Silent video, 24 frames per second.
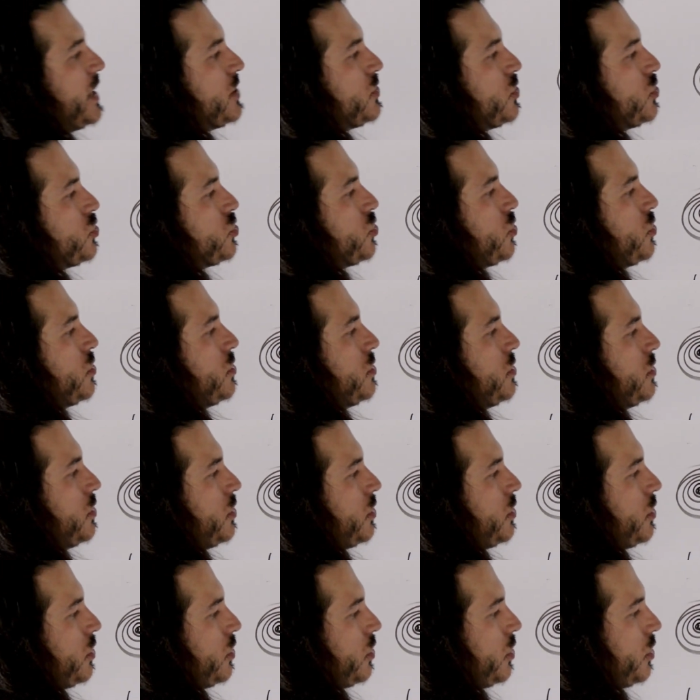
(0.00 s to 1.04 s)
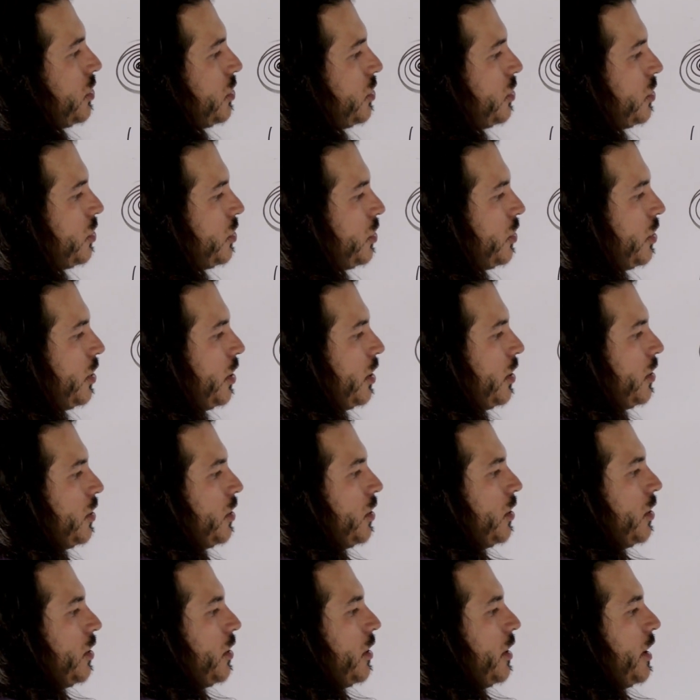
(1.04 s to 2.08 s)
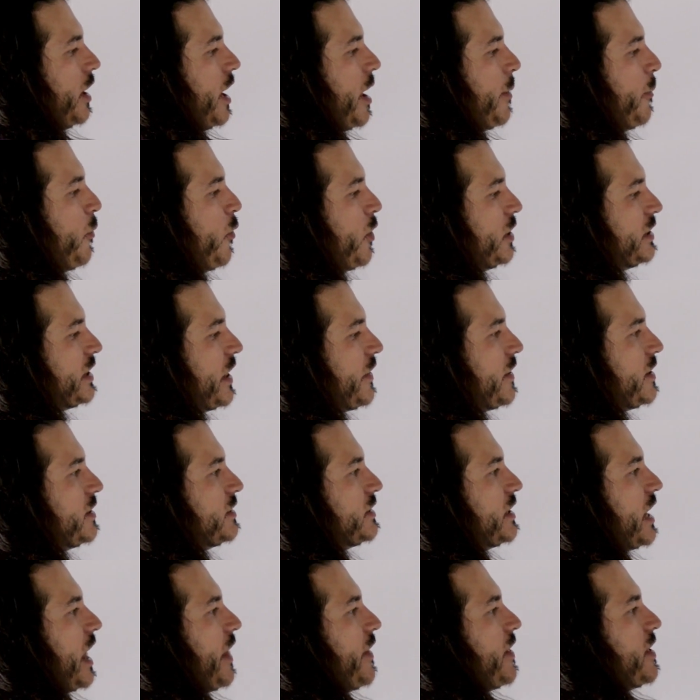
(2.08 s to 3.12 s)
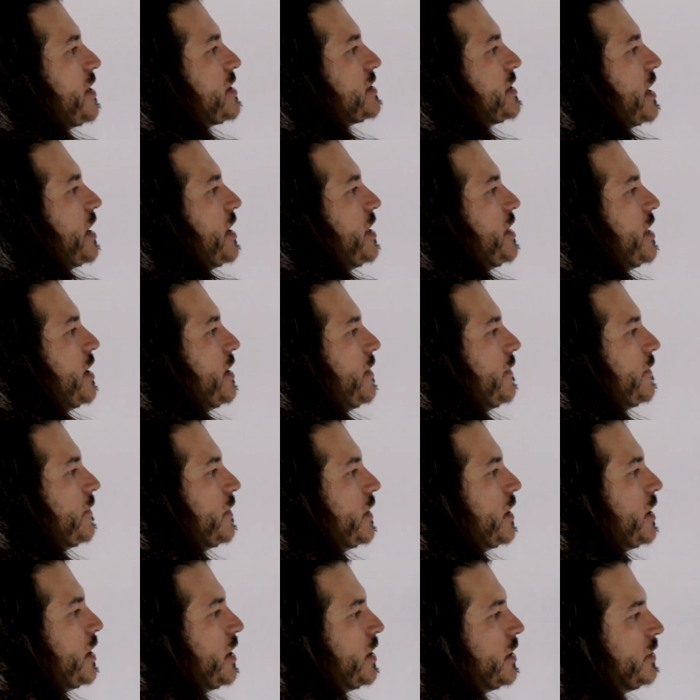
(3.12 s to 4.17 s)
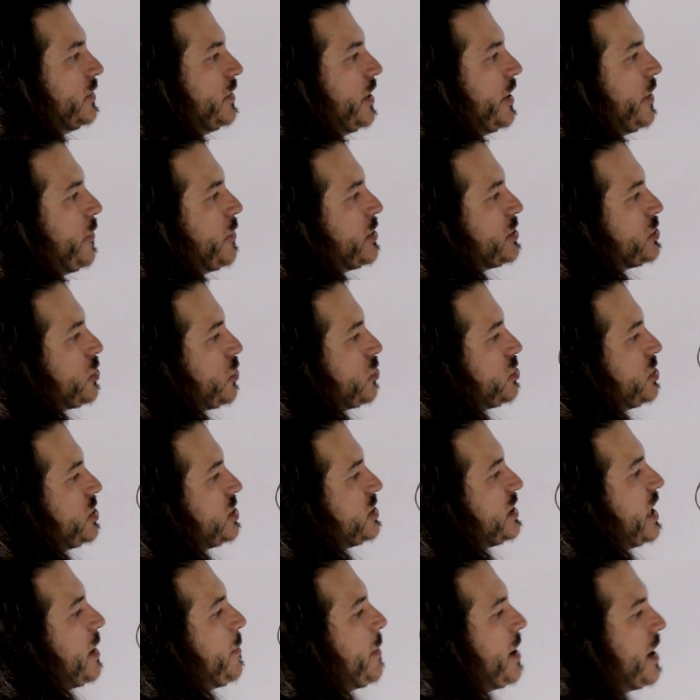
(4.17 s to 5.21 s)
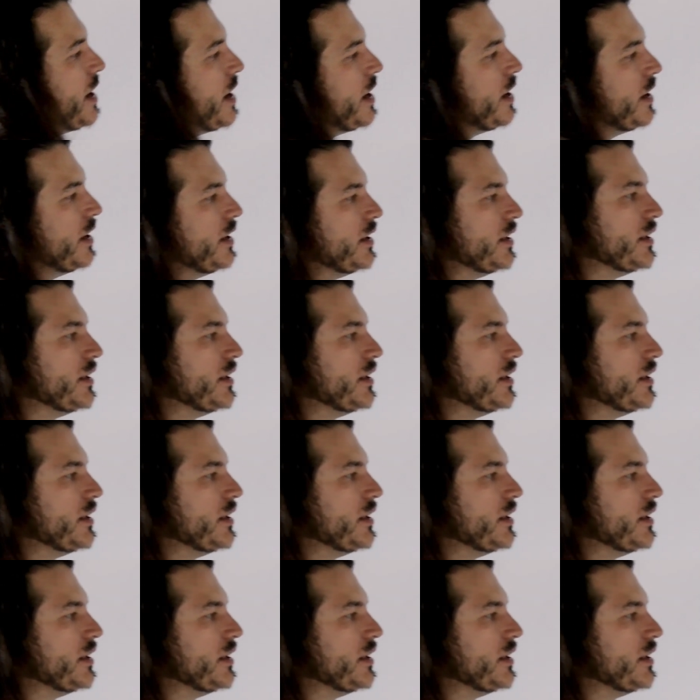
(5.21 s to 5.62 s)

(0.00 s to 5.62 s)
esos son la puerta de entrada y de salida de nuestro sistema